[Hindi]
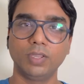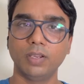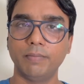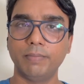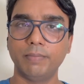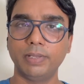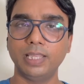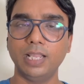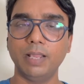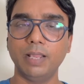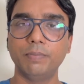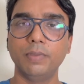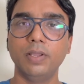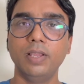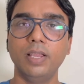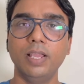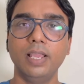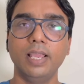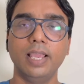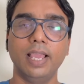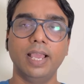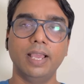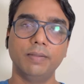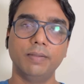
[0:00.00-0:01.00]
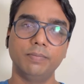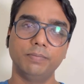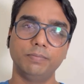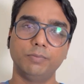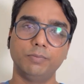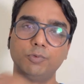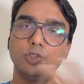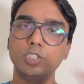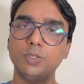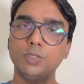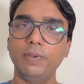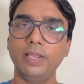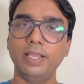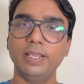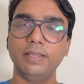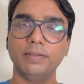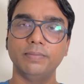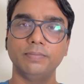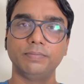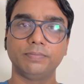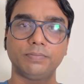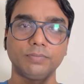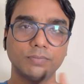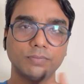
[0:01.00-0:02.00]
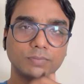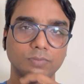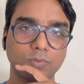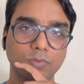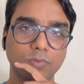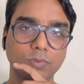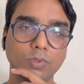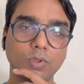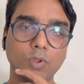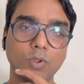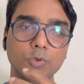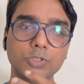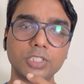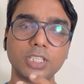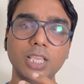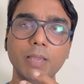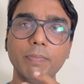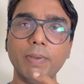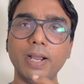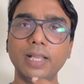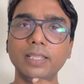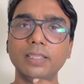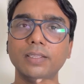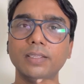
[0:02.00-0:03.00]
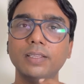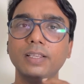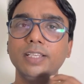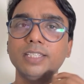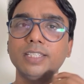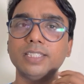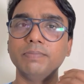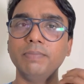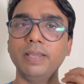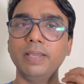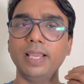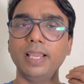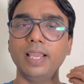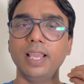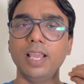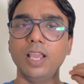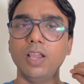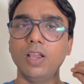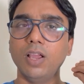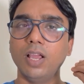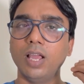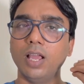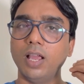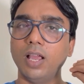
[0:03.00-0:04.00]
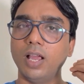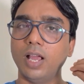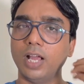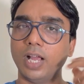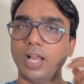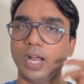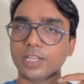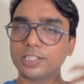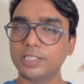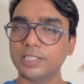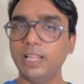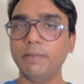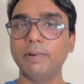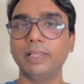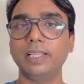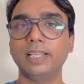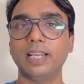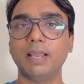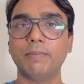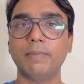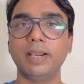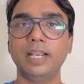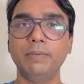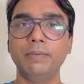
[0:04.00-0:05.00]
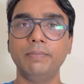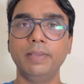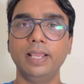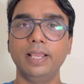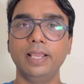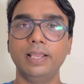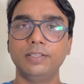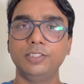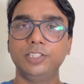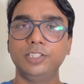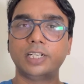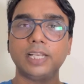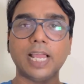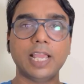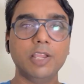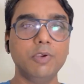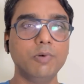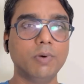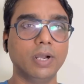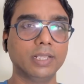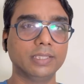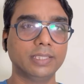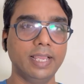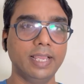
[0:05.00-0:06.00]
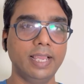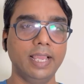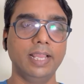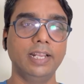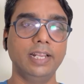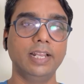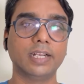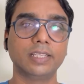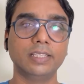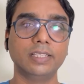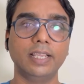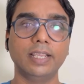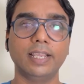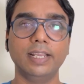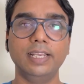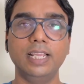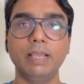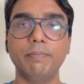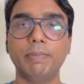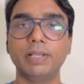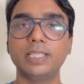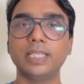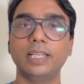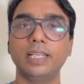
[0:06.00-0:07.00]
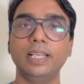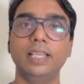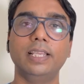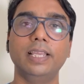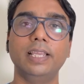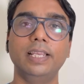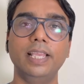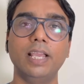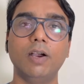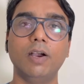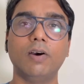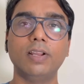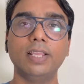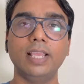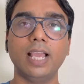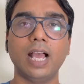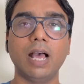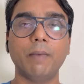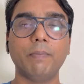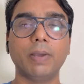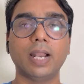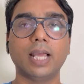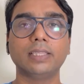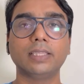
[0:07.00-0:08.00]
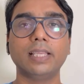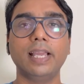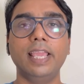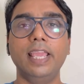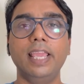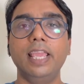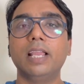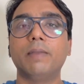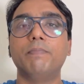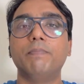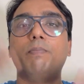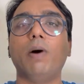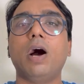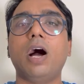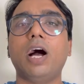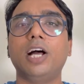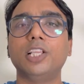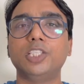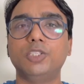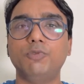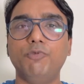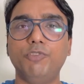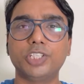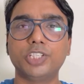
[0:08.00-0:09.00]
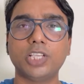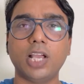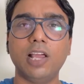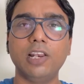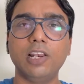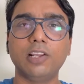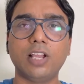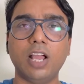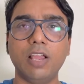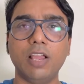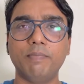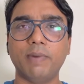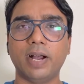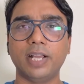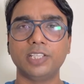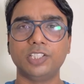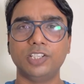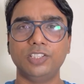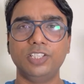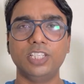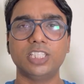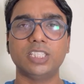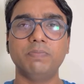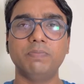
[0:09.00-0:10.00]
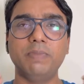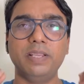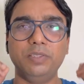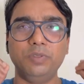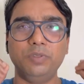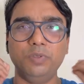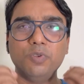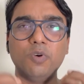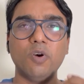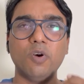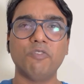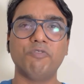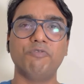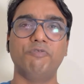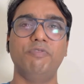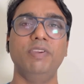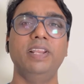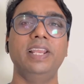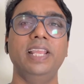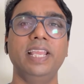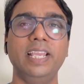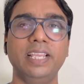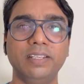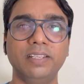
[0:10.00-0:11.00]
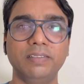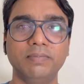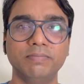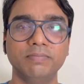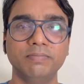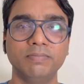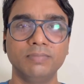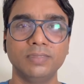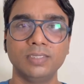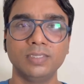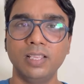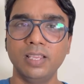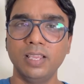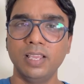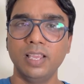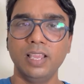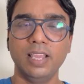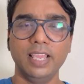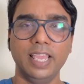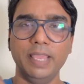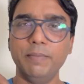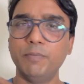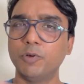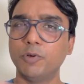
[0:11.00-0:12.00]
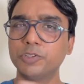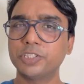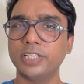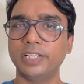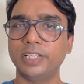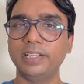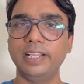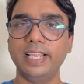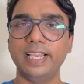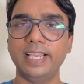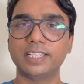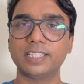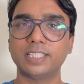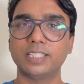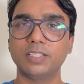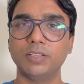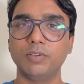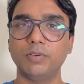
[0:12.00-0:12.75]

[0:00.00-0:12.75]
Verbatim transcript: मतलब कुछ भी उसके बाद इसमें असली वाले रामायण में जटायु आते हैं लड़ने के लिए बचाने के लिए और यहां पर आता है एक बाज विशाल का बाज जिसमें नो फीलिंग इमोशनलेस